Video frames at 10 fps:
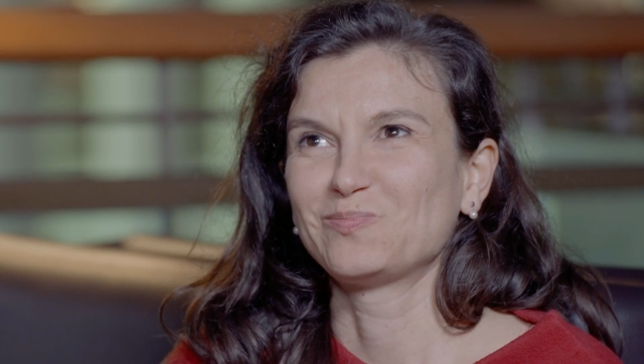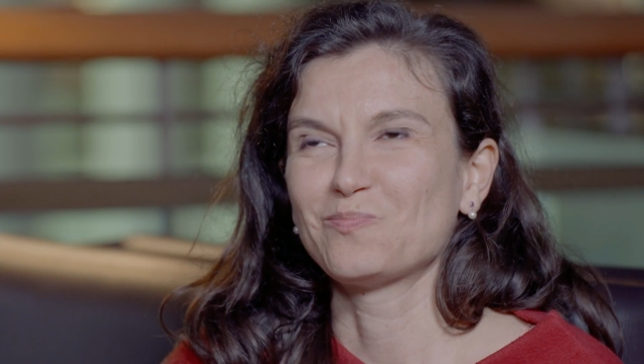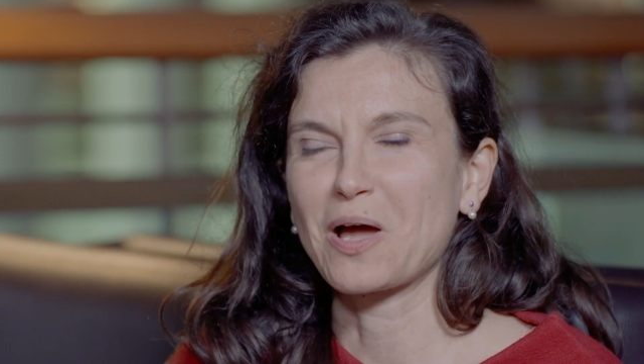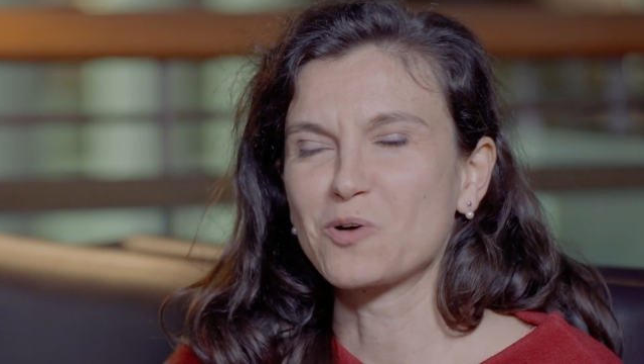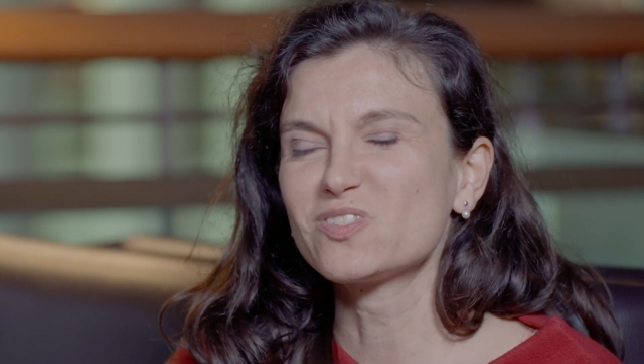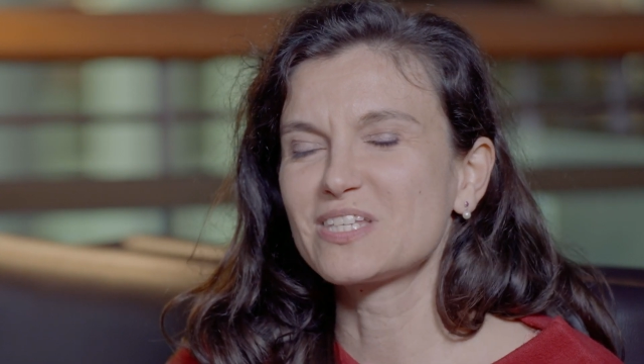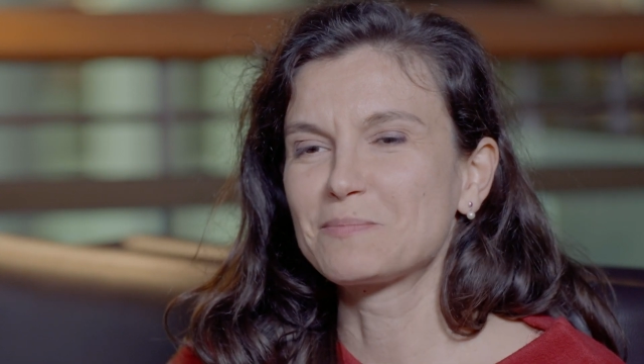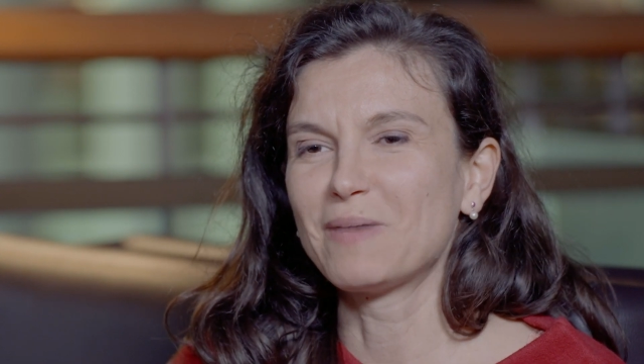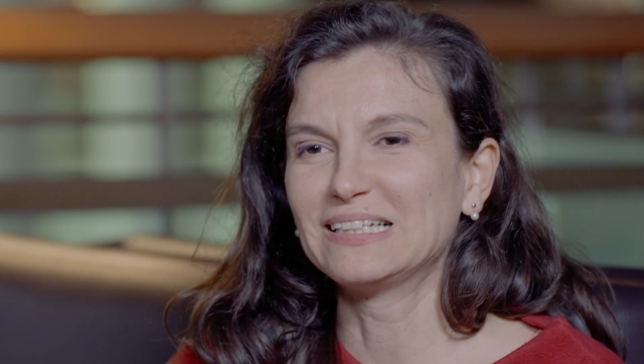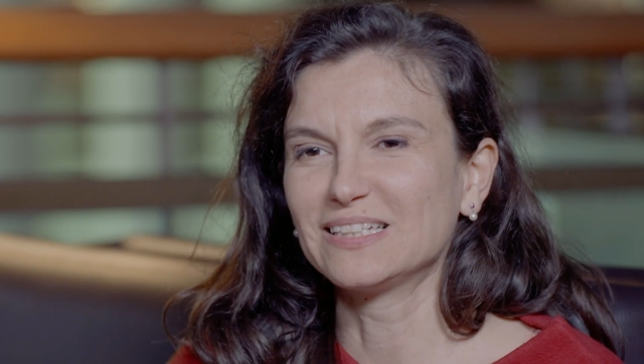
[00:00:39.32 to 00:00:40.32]
Bei uns ist
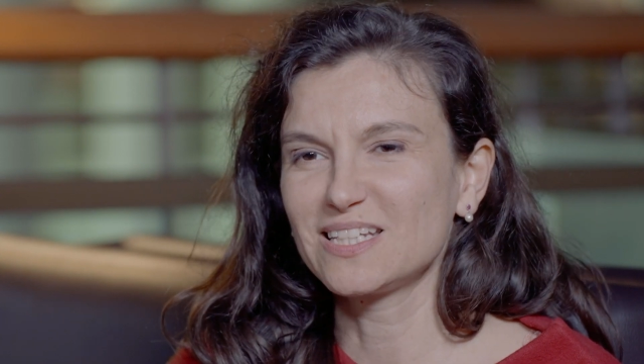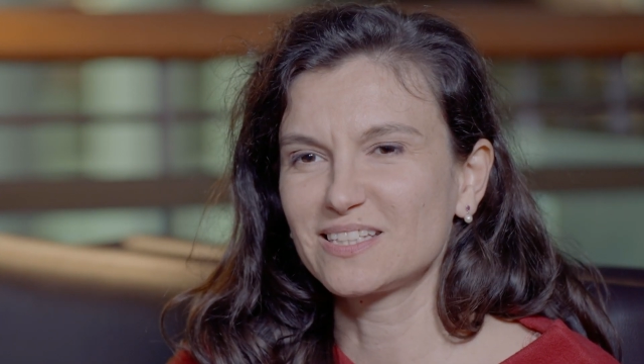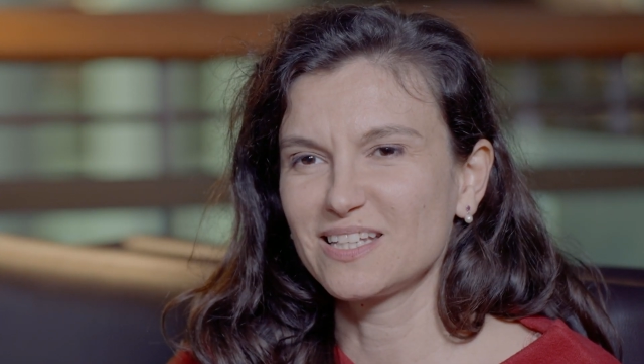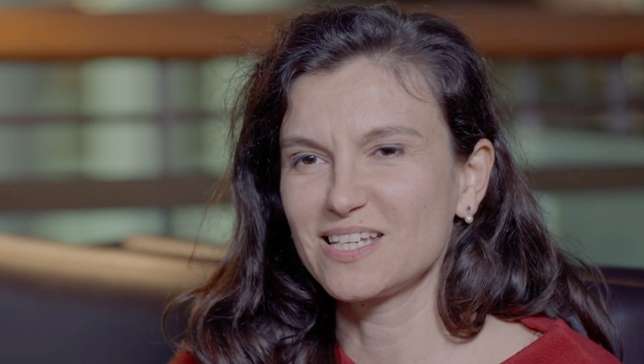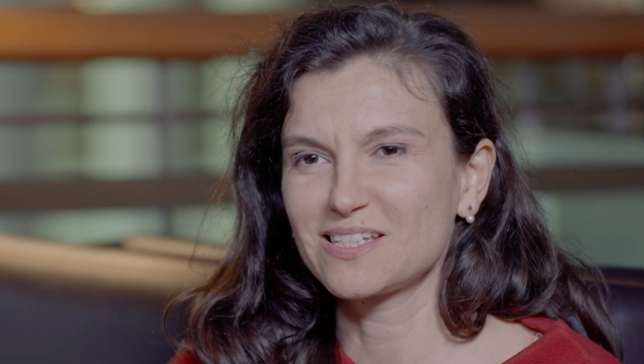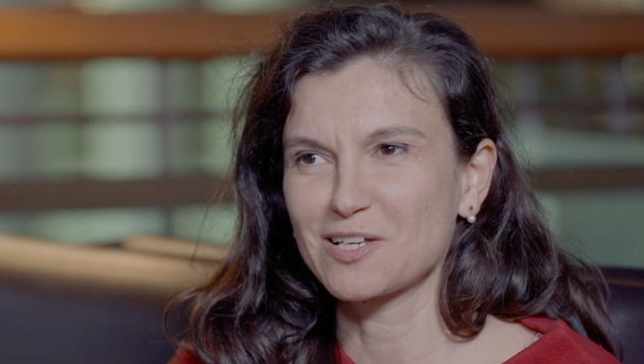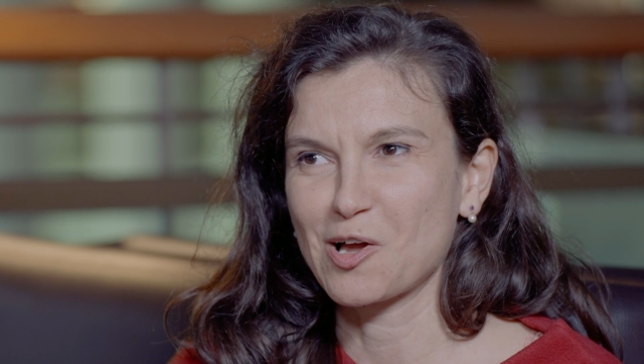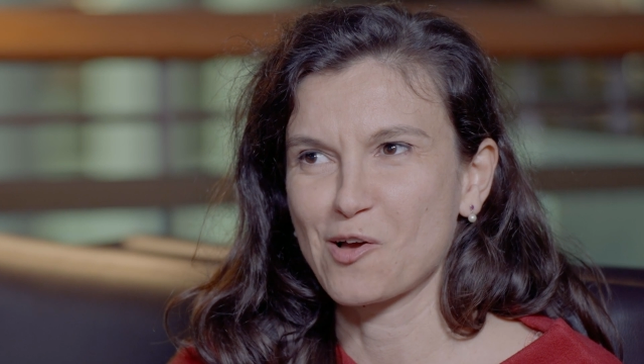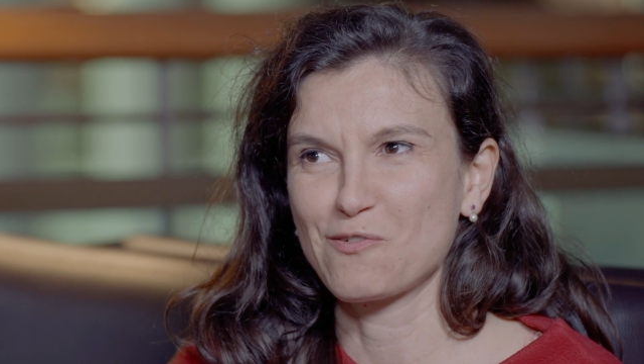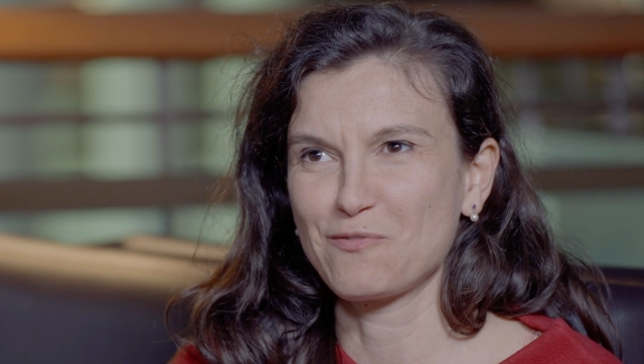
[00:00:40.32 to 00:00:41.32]
man richtig,
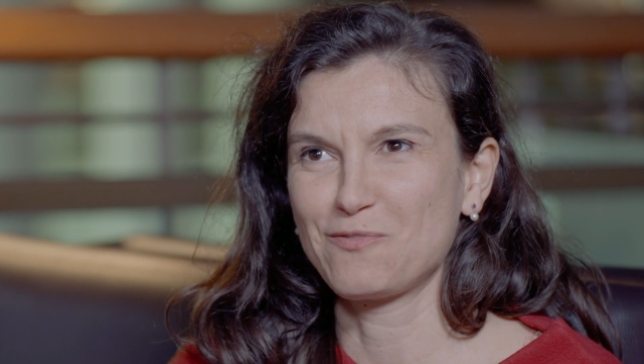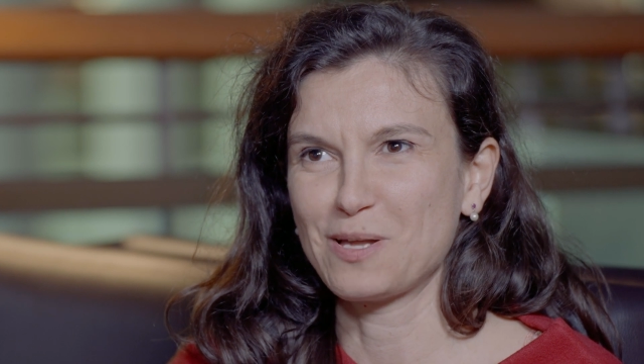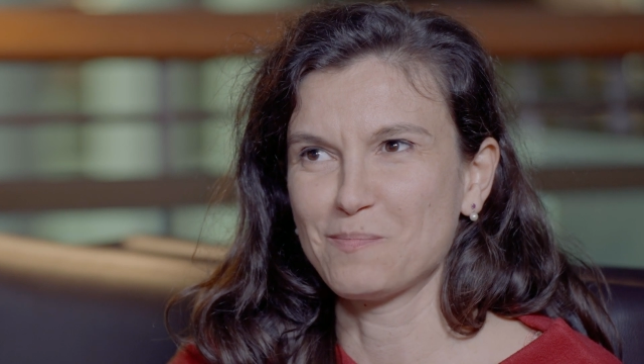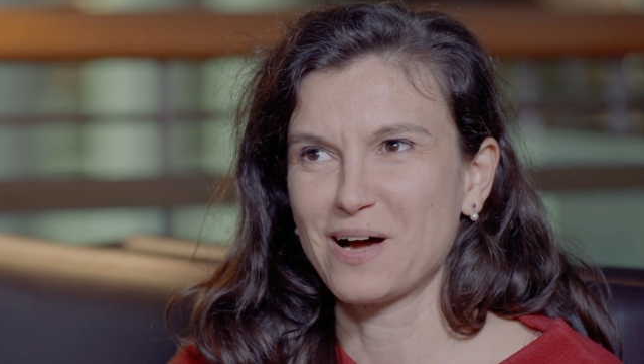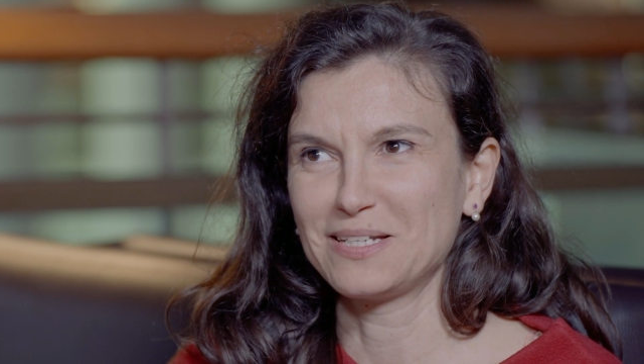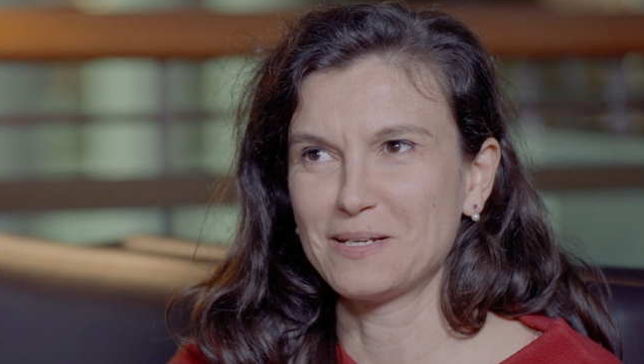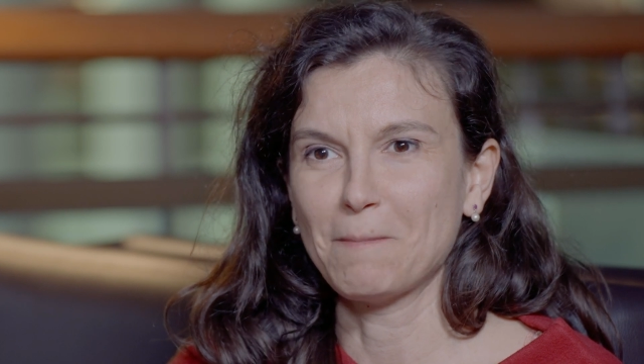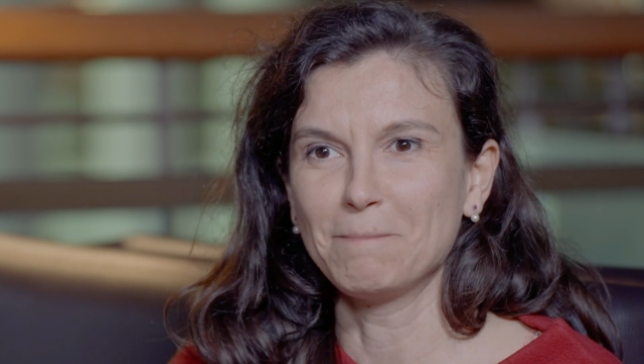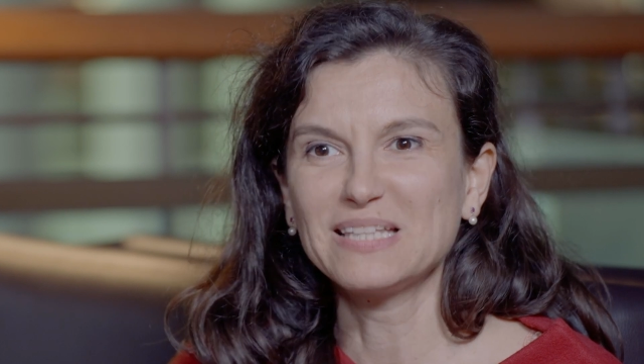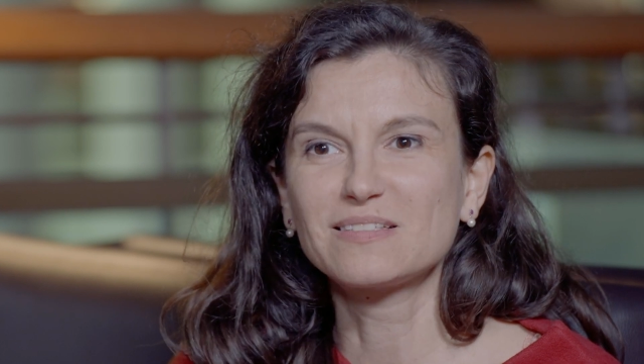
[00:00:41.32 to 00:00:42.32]
wenn man
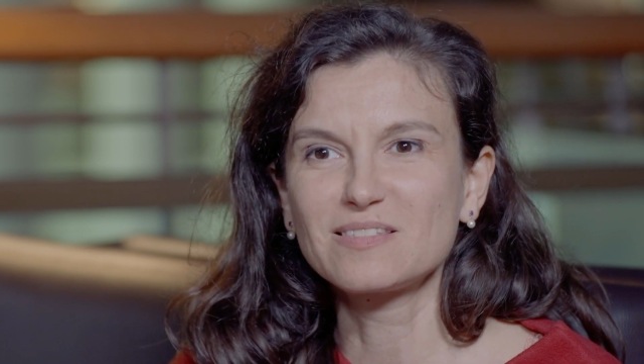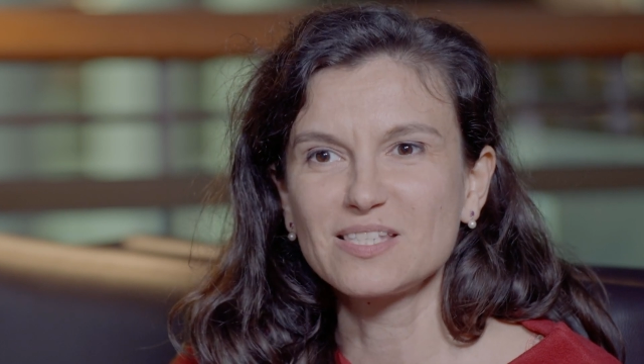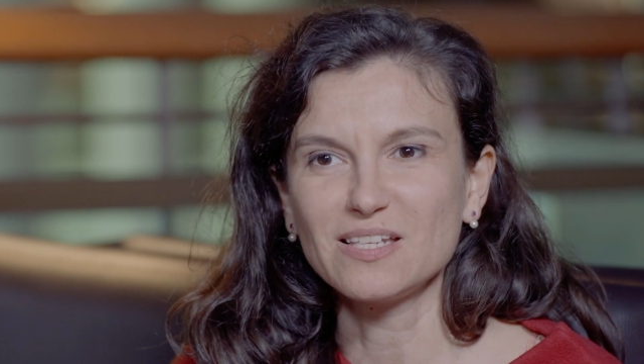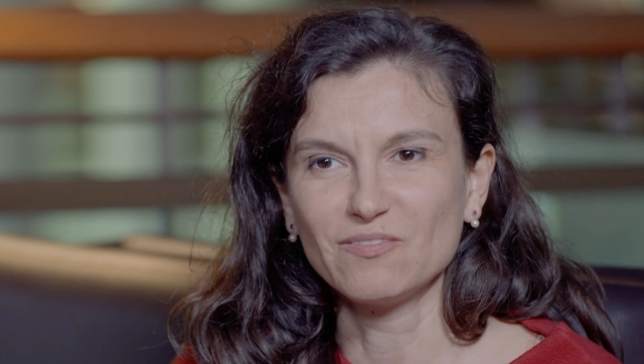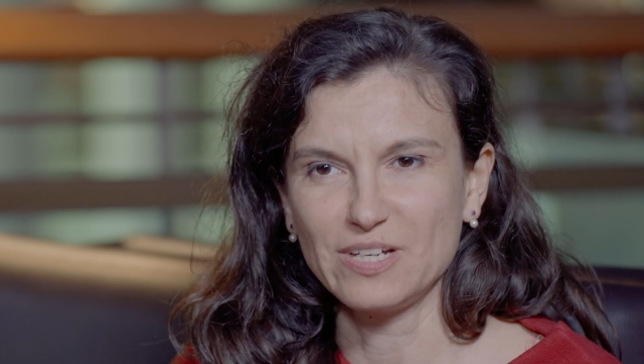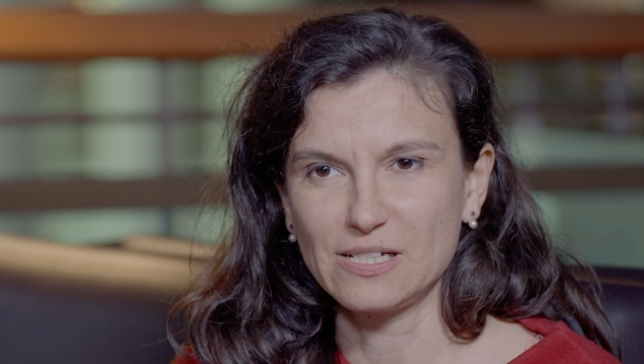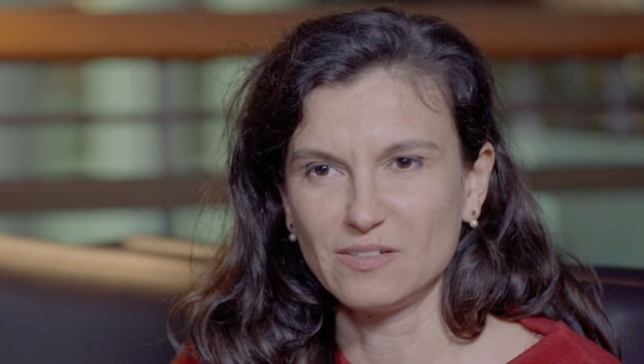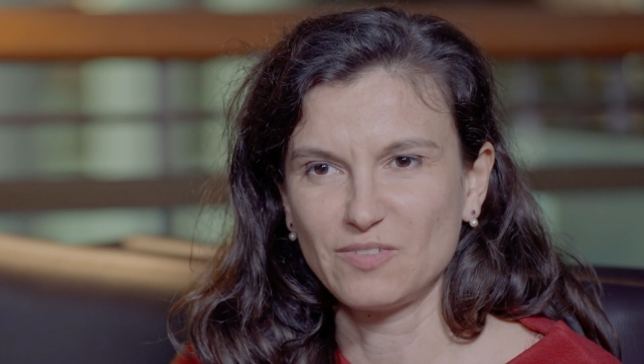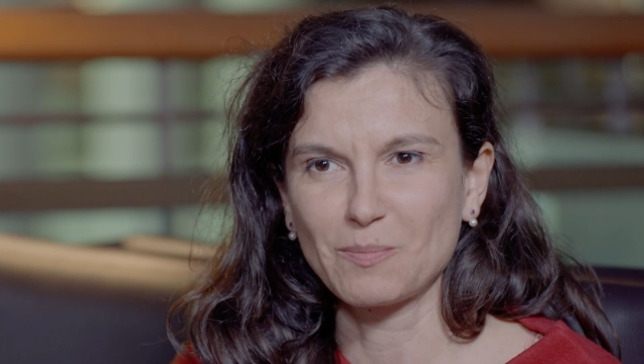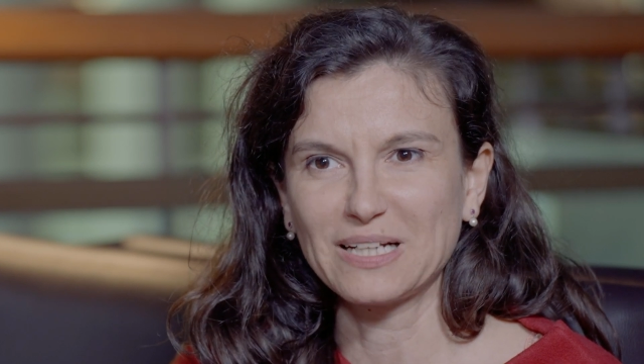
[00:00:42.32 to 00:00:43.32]
mitziehen will,
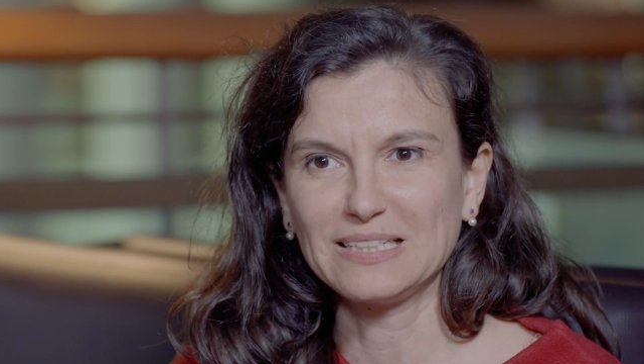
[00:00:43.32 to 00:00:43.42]
wenn man